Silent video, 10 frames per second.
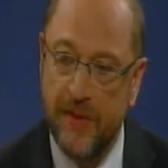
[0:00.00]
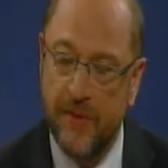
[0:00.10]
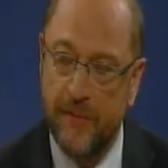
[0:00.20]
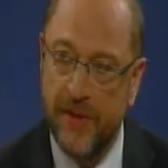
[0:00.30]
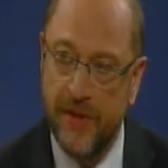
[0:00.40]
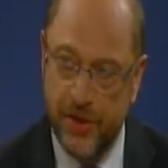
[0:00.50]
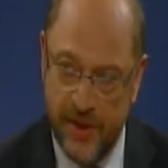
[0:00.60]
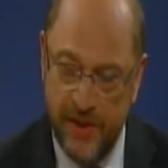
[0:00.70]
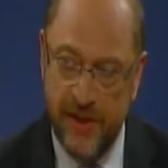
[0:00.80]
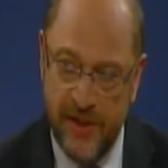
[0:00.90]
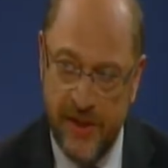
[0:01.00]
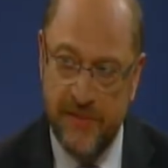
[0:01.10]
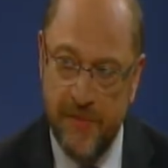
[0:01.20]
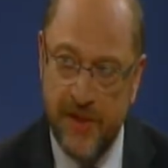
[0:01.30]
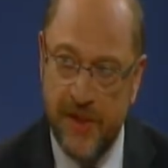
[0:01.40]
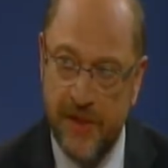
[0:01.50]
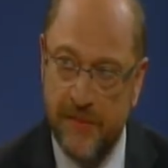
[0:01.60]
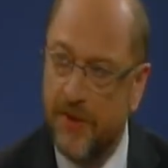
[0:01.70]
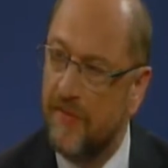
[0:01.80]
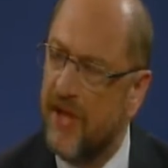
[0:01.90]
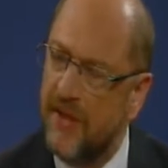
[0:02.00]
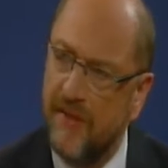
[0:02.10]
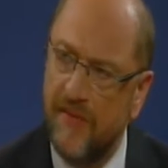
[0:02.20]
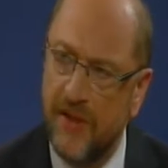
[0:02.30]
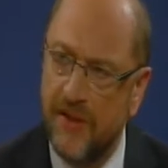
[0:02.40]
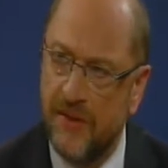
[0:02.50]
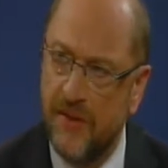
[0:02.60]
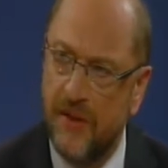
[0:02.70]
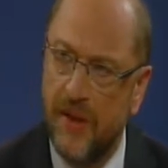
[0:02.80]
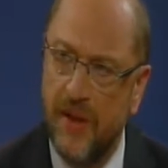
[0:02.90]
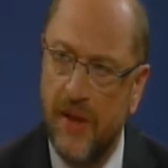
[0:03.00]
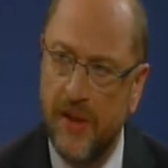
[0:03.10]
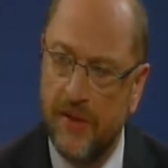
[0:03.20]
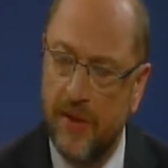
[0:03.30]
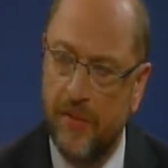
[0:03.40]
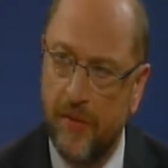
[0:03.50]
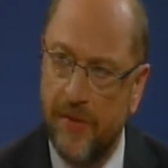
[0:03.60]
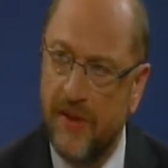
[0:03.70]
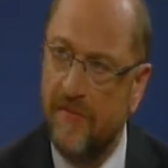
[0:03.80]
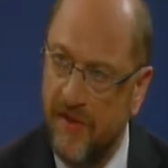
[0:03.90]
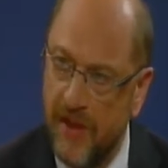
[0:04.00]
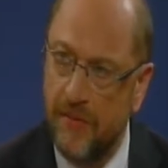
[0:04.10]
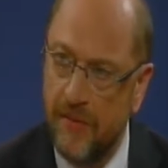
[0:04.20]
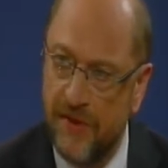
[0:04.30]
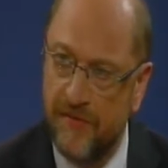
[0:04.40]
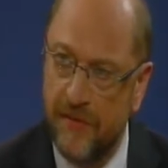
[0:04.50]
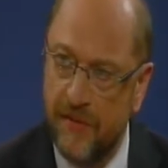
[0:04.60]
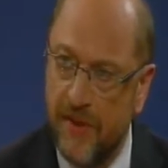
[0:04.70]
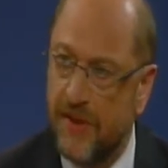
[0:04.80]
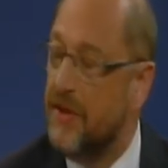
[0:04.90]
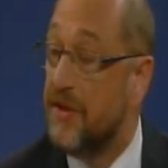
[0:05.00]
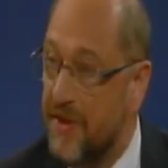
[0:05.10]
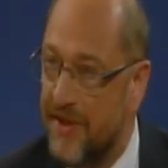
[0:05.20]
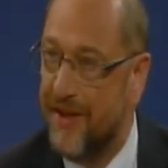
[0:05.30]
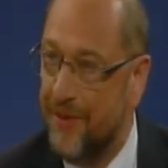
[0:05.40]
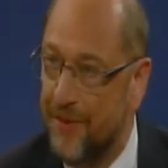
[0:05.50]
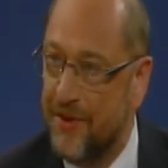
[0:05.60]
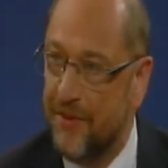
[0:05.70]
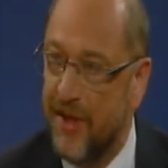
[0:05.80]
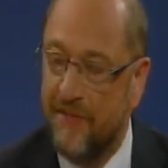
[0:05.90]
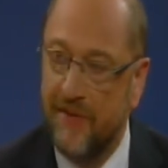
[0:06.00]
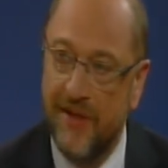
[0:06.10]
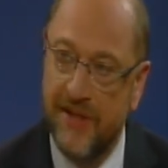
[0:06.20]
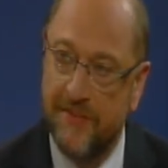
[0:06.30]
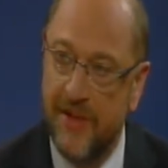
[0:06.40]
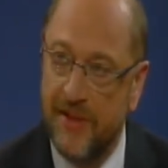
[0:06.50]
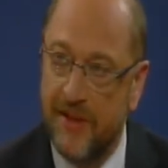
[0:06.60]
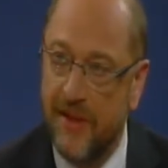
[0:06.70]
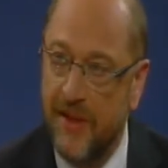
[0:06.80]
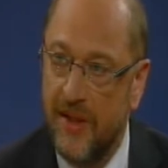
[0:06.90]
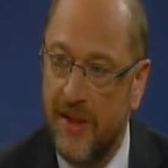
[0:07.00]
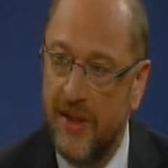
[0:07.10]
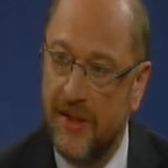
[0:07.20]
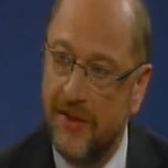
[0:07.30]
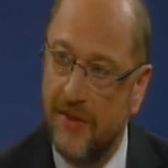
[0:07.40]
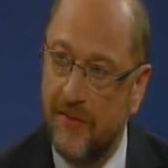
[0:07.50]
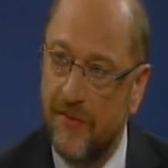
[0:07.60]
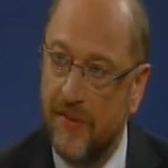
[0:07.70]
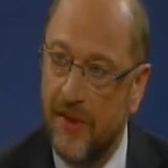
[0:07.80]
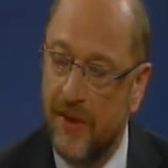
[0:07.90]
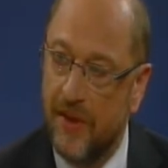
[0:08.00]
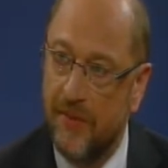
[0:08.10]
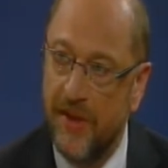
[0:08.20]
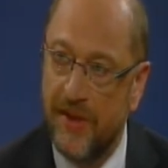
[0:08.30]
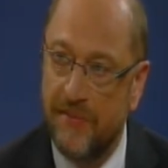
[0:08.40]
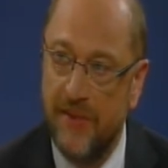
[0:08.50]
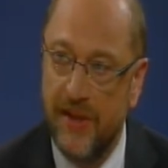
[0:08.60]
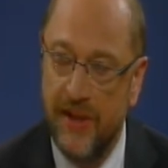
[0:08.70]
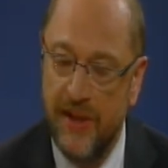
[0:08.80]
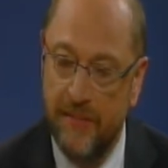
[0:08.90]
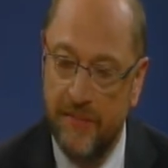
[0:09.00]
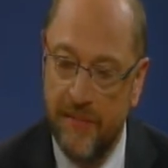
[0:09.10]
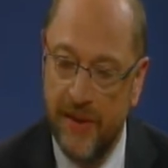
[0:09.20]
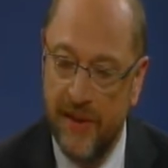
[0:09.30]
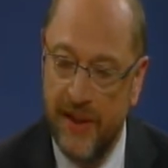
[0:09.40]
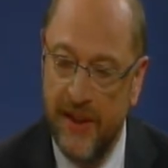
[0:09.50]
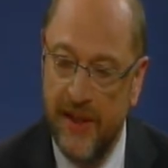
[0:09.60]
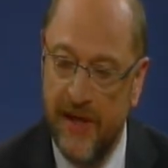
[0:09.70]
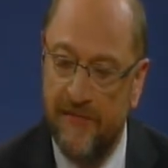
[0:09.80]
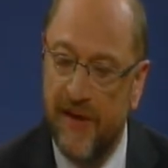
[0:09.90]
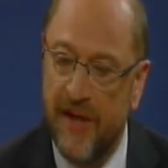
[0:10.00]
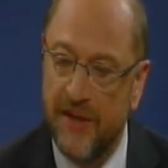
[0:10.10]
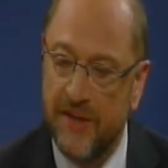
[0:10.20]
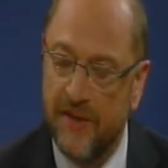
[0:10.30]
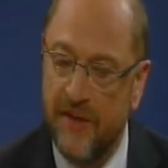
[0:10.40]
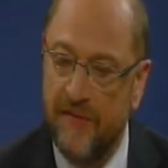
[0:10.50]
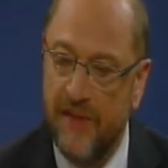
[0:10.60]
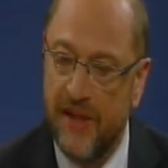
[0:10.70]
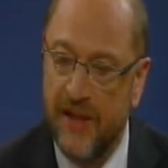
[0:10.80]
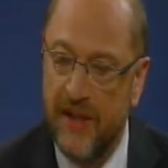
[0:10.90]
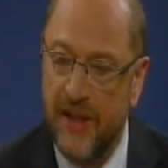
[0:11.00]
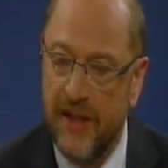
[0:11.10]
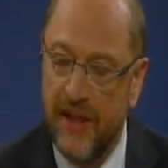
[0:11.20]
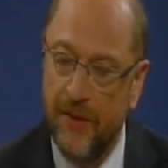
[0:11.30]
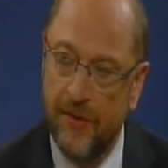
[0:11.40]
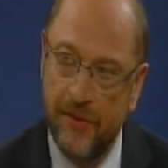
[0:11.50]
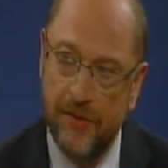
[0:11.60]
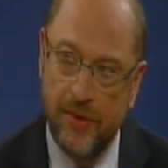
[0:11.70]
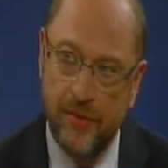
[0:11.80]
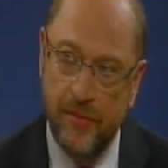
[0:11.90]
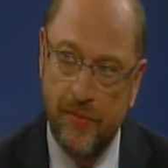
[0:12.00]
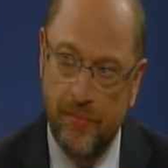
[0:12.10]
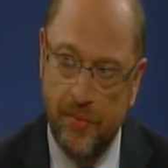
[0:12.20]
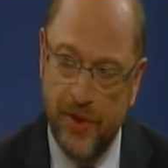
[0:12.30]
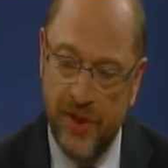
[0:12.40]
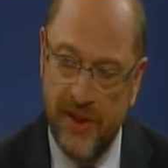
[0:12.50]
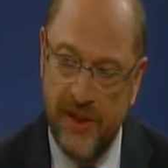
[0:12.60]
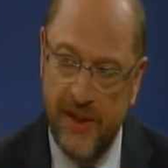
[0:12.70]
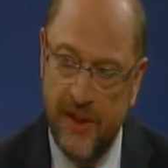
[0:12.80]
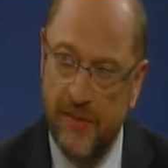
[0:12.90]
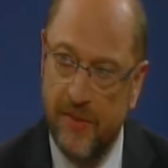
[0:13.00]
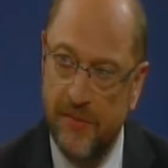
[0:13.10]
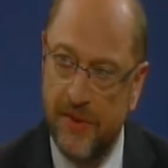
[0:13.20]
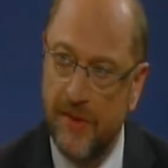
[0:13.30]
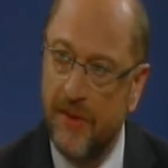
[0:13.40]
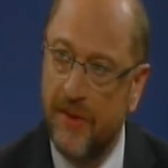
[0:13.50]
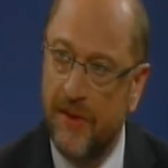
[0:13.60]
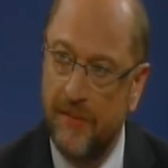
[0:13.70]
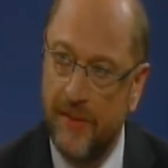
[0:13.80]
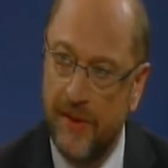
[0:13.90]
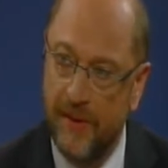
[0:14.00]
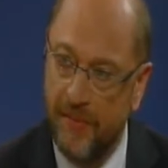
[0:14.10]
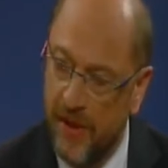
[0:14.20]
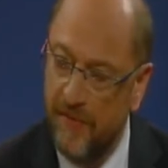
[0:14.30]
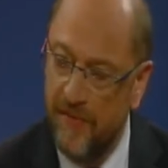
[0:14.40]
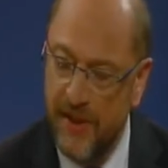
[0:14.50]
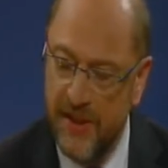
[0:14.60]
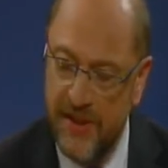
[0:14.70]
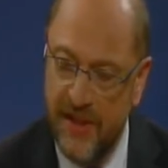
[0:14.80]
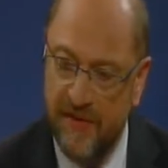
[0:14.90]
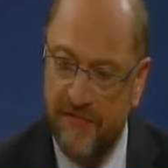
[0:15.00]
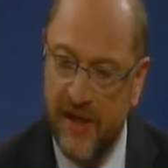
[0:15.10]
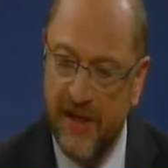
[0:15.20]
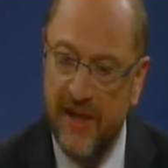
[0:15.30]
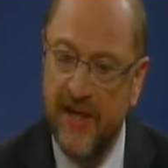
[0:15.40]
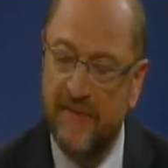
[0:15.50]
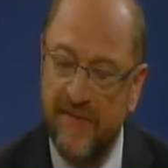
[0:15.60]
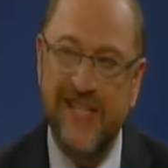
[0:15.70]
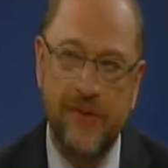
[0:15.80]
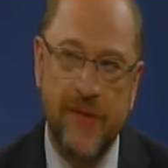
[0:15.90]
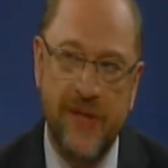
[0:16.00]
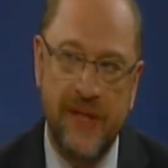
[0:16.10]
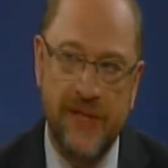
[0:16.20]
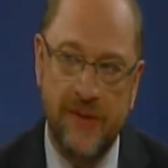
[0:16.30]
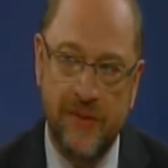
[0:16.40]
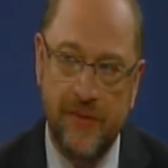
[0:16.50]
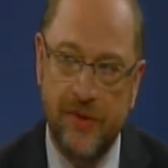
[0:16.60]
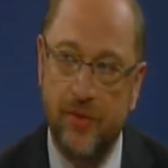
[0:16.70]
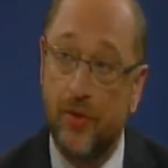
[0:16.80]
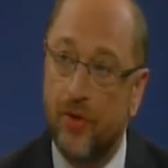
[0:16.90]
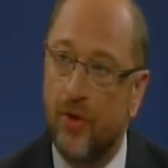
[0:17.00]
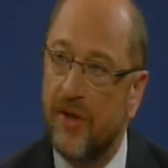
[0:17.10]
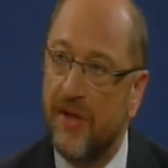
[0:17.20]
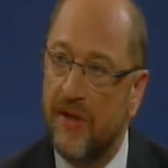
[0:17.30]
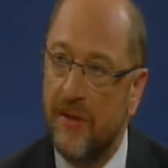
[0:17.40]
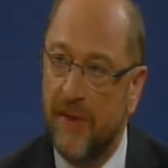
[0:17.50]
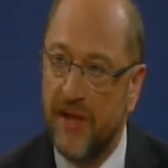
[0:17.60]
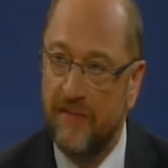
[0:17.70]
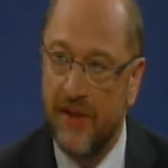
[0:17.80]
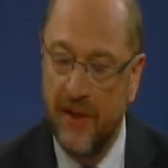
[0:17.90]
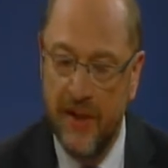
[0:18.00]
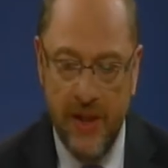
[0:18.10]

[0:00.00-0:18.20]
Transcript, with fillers: den europäischen Staat Stabilitätsmechanismus weiterentwickeln sollen, zu einem europäischen Währungsfonds. Das sieht zwischenzeitlich übrigens sogar der Finanzminister so. Ich glaube, dass wir ihm äh, in der Frage, sollen wir ein Eurozonenbudget entgegenkommen sollen, äh, brauchen wir das. In der Frage, was soll in dieser Eurozone konkret gemacht werden.